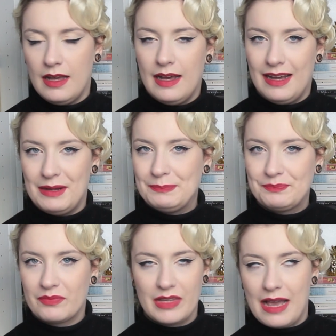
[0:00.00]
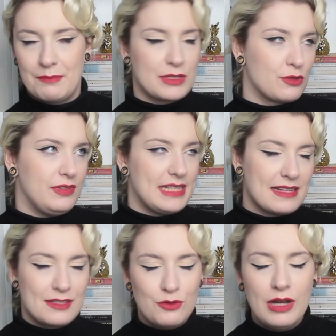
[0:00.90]
Ähm, ja, so viel
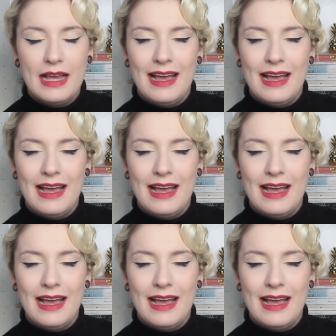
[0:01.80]
dazu.